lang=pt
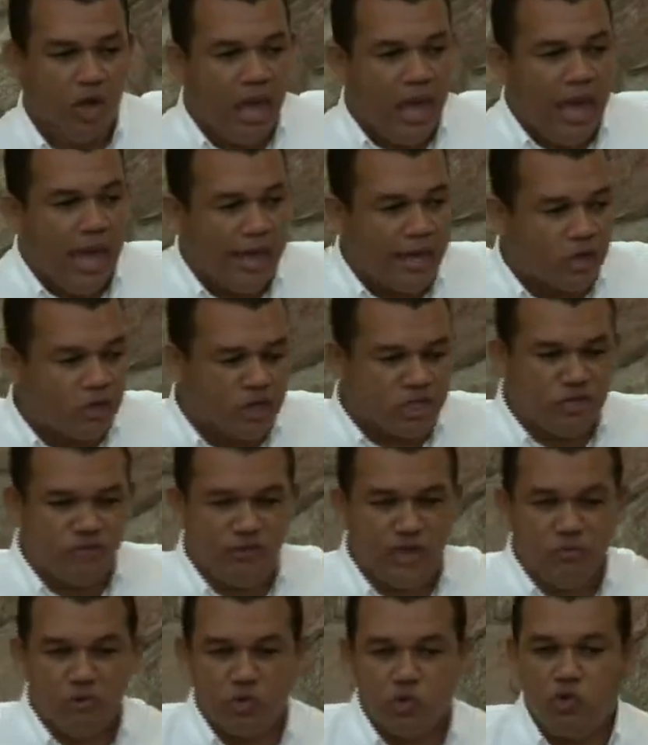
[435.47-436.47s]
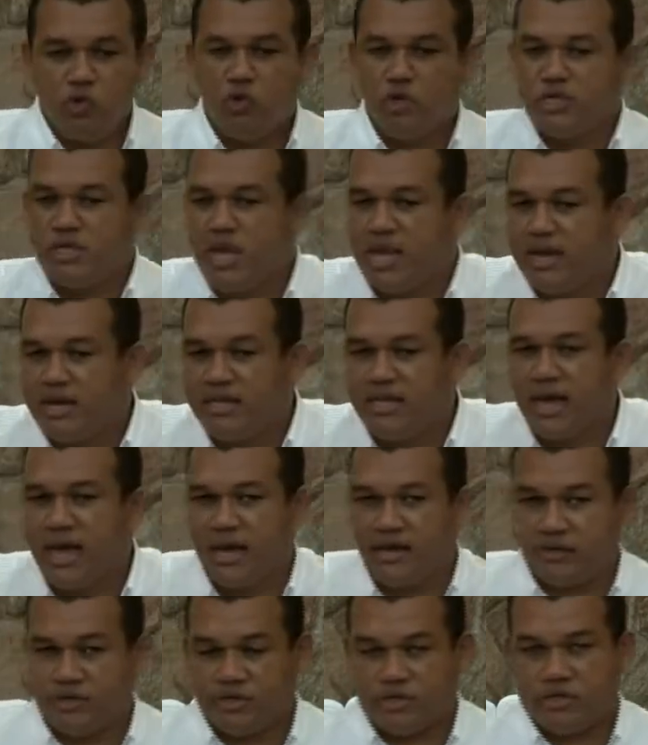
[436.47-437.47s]
é que nós vemos duas
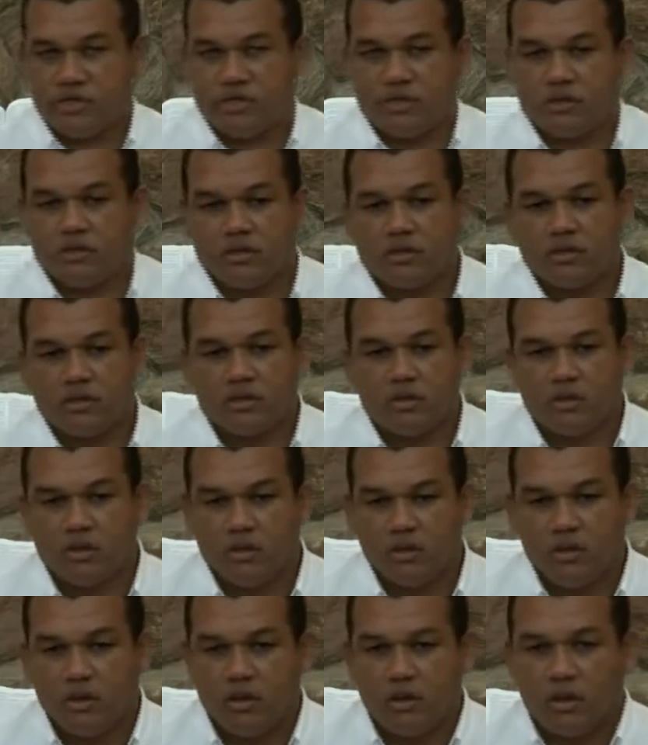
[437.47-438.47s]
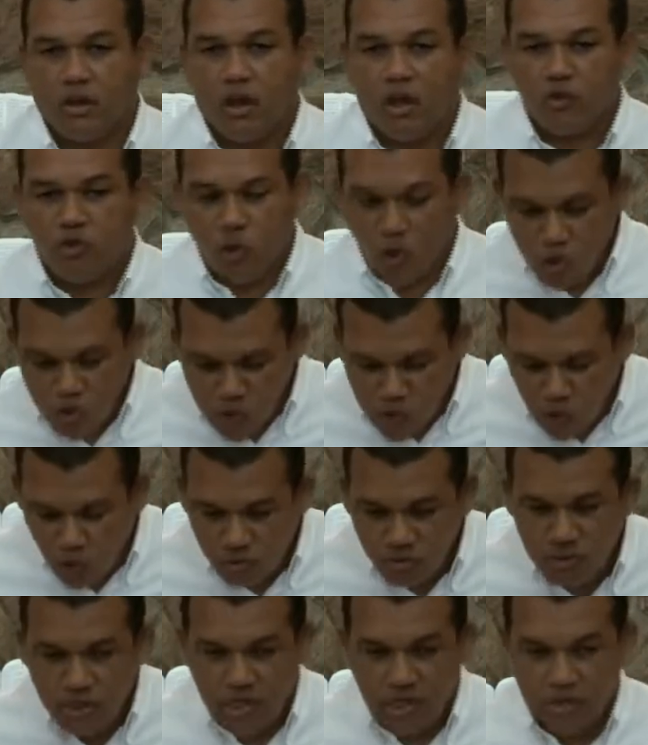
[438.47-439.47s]
realidades, dois
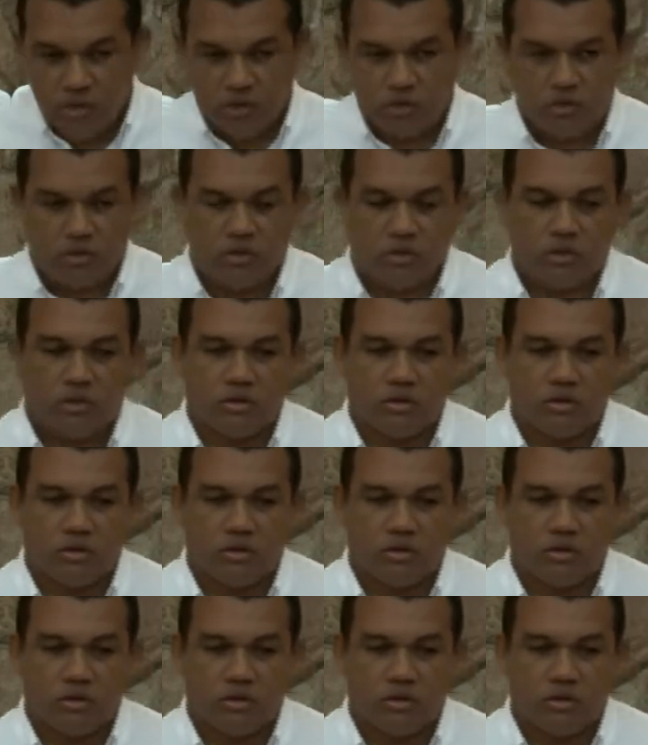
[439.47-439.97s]
contextos.